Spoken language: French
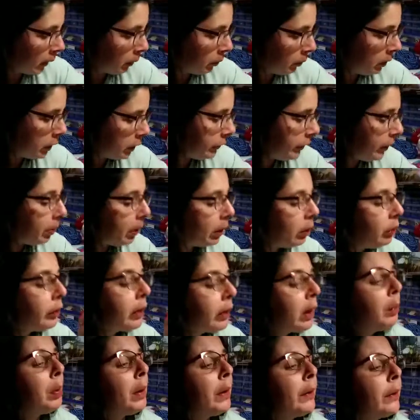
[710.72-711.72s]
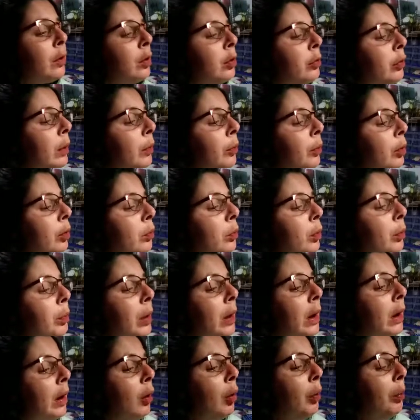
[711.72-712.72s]
Mais je ne vais pas l'ouvrir parce que je ne vais absolument
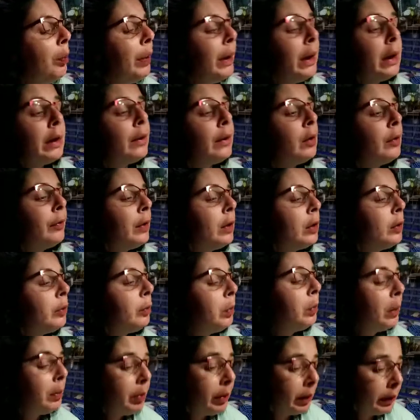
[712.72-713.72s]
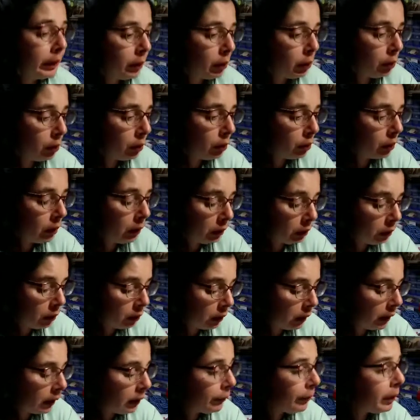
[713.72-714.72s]
pas le perdre. Enfin, je ne veux pas perdre euh,
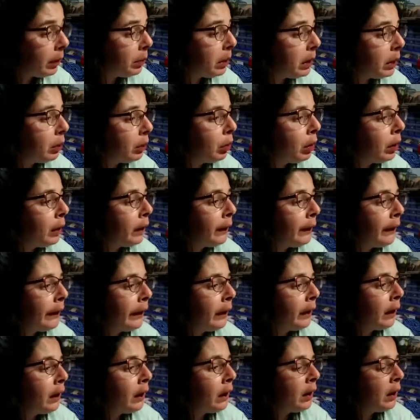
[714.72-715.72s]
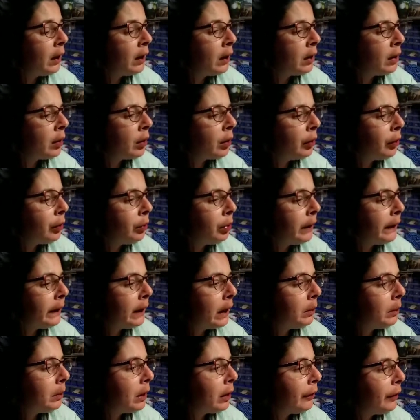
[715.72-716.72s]
l'alphabet, quoi.
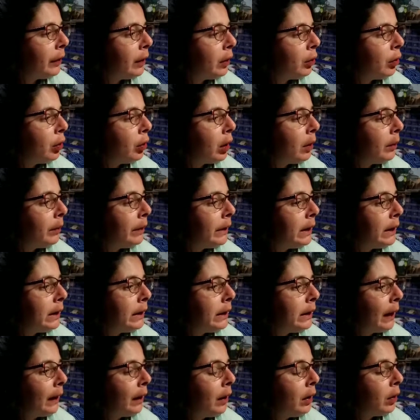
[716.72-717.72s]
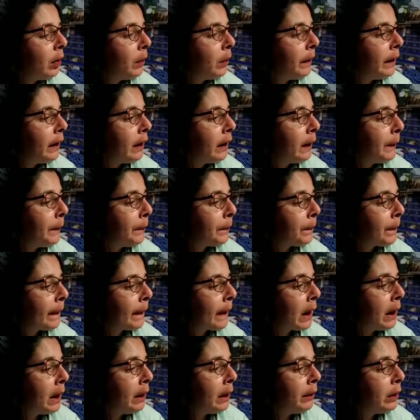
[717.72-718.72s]
Ensuite, elle m'a fait encore un petit tag comme ça,
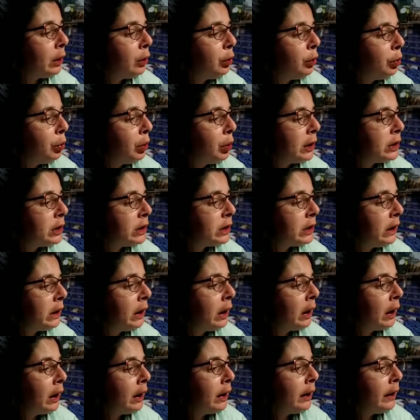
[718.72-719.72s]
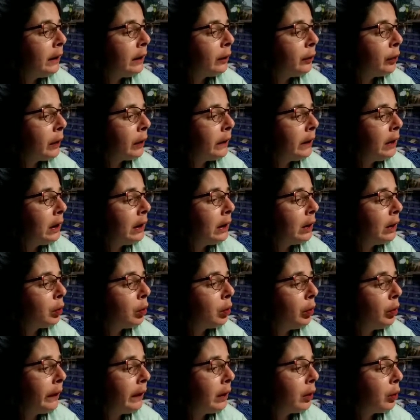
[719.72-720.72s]
avec du washi. Et cette fois-ci,
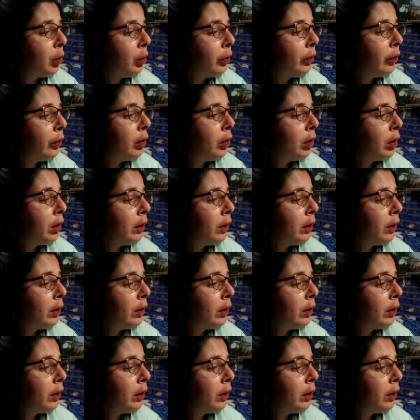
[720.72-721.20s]
les roses et rose